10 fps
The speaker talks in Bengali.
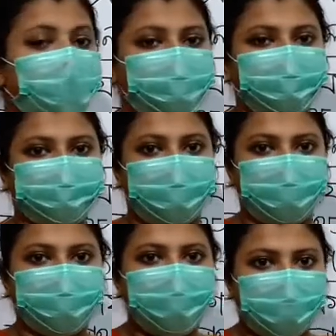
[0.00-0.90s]
হাওয়া
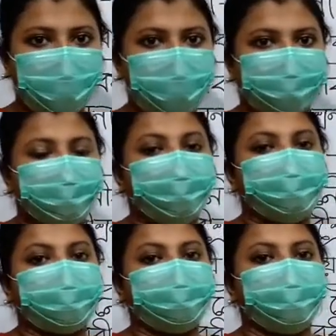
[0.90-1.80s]
দেয় হ্যাঁ
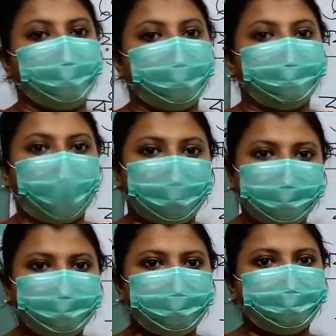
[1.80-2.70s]
তখন এই নৌকায় পাল
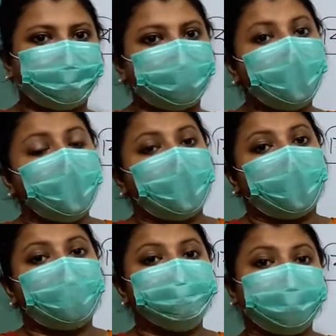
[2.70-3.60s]
তুলে দিলে
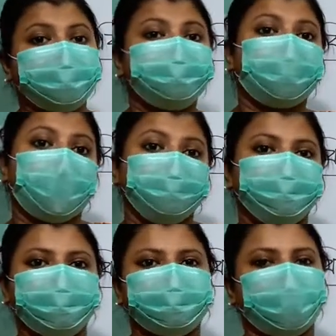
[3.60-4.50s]
আর বেশি দাঁড়
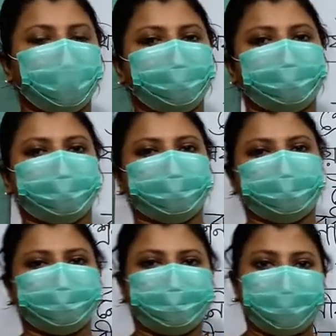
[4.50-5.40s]
বইতে হয় না
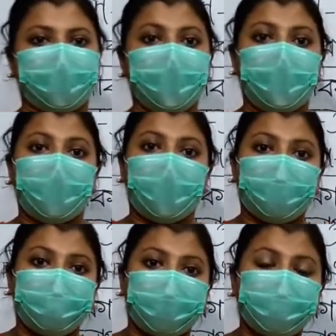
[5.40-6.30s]
কষ্ট করে
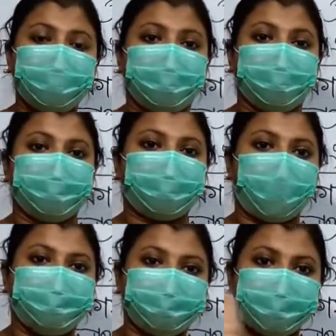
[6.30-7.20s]
হাওয়া ওই
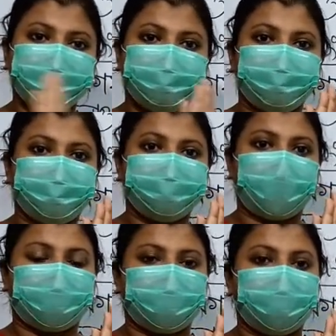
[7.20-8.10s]
কাপড়ের যখন
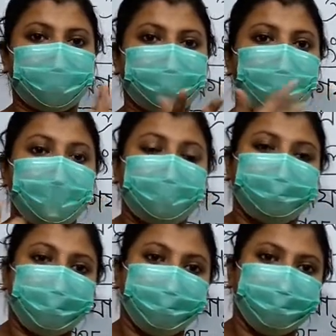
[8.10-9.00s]
ধাক্কা লাগে
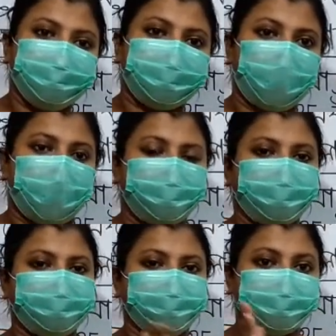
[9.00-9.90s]
তখন ওই
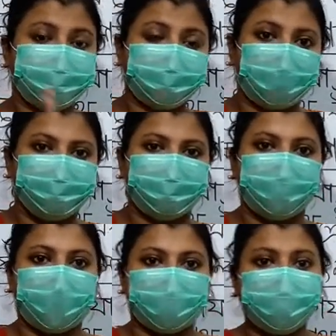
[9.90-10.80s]
হাওয়াটা যেই কাপড়ে
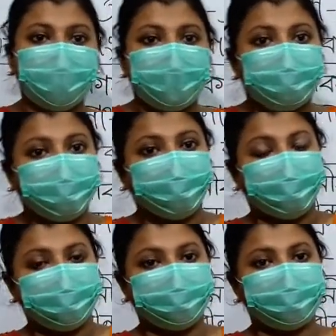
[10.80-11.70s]
লাগে তখন
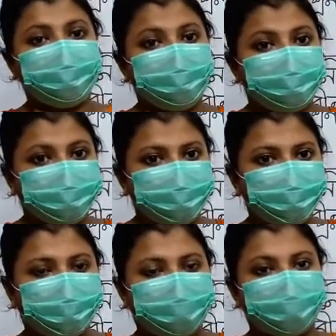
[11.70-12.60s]
ওইটা
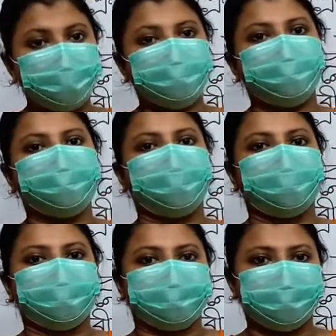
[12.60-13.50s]
নৌকাটাকে সরিয়ে
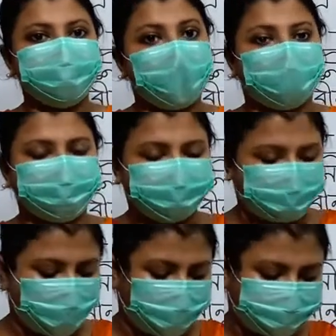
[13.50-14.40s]
নিয়ে যেতে সাহায্য
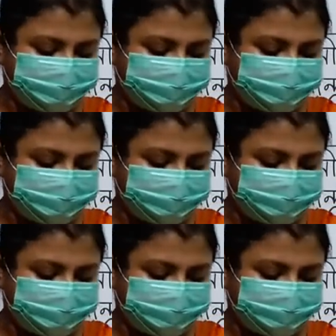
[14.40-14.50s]
করে